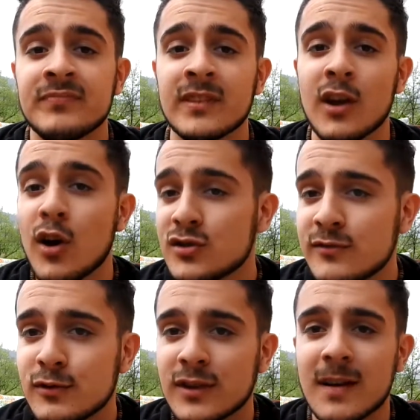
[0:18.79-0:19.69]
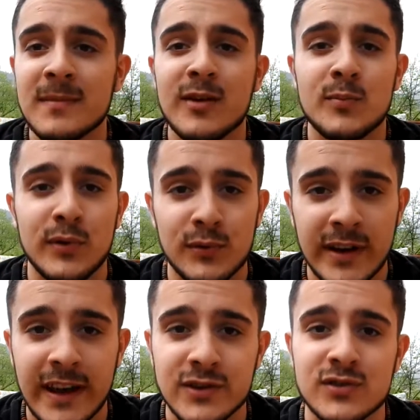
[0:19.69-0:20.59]
mm, Oggi ho voluto cambiare un po'
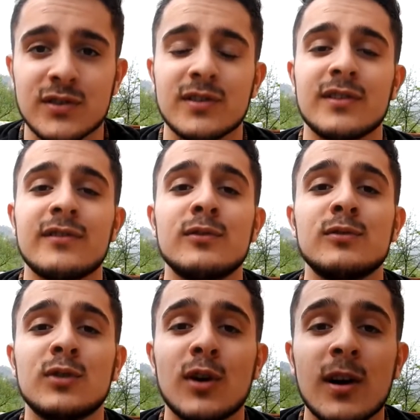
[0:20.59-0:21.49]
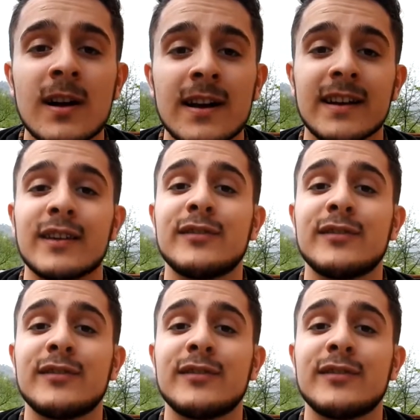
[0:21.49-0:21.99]
location, ho voluto eh,